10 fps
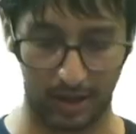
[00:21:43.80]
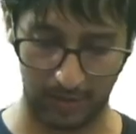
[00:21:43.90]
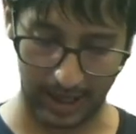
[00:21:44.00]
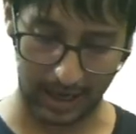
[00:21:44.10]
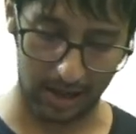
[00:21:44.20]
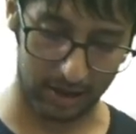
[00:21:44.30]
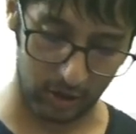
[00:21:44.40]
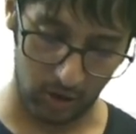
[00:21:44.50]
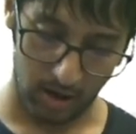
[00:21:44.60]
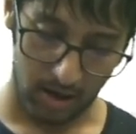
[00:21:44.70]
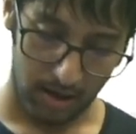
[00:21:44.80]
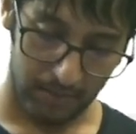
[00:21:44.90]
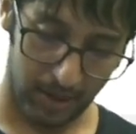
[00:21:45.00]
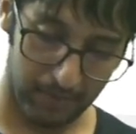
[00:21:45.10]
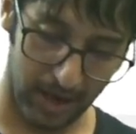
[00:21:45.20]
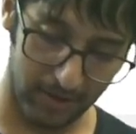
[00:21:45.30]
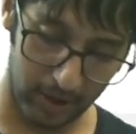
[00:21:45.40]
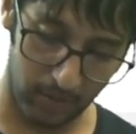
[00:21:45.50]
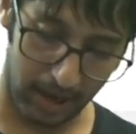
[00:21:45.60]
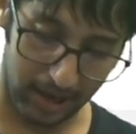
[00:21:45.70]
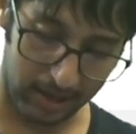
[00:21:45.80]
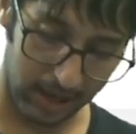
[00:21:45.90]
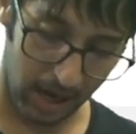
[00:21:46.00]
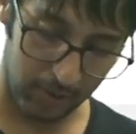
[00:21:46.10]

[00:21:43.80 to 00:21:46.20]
भी निकाल सकते हो बट बेवजह मेहनत का काम हो